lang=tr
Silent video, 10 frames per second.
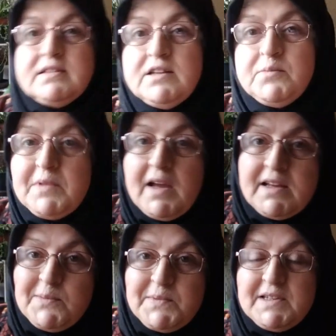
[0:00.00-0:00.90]
Canım
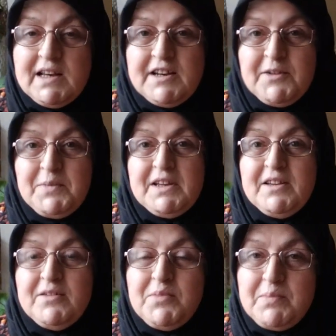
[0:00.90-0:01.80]
takipçilerim
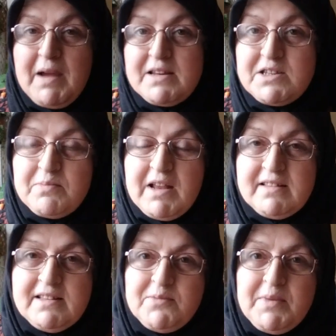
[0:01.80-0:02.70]
e, biber
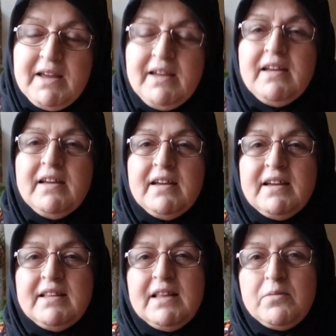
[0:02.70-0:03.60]
çimlendirme
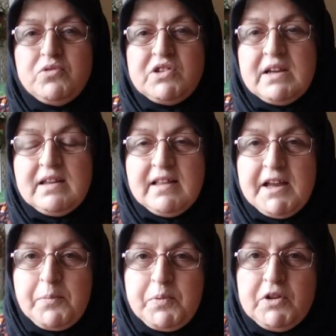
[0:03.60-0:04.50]
e, de bu şekilde
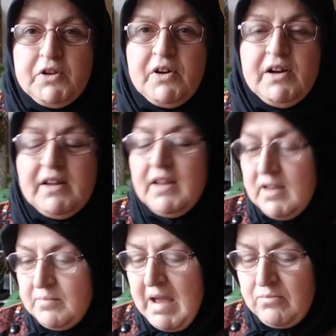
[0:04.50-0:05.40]
yapılıyor.
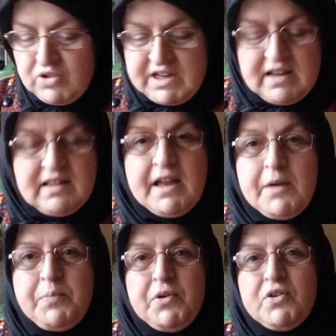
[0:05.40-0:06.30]
Ben bu şekilde
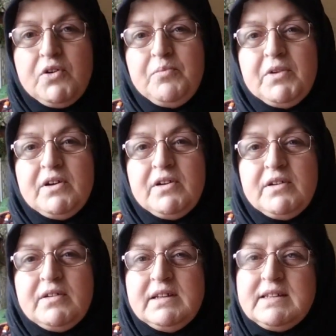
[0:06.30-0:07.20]
yapıyorum.
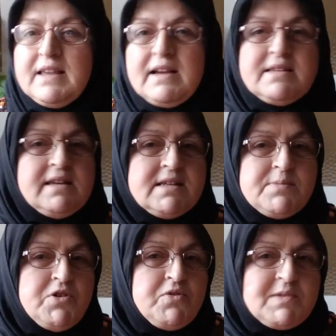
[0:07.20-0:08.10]
Ee,
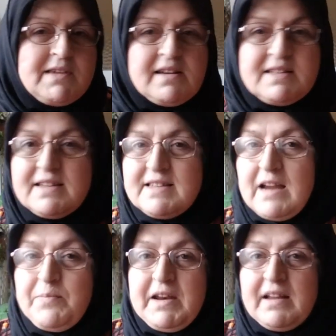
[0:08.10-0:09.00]
isterseniz büyük bir saksıya
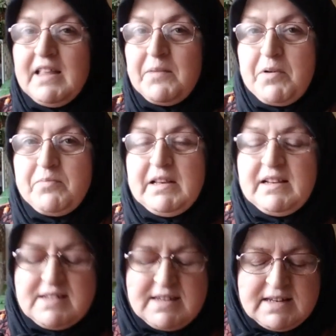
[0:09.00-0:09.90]
serperek de
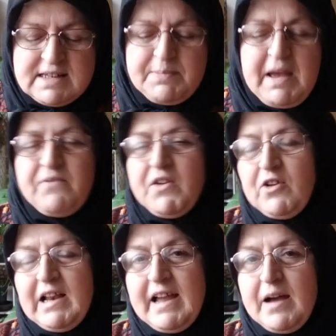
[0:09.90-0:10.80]
yapabilirsiniz. Ben
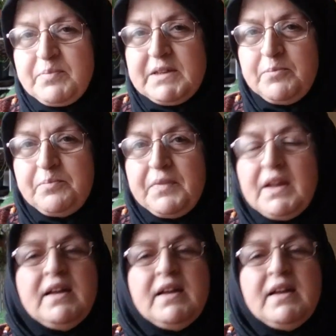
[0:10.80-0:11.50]
viyole yaptım.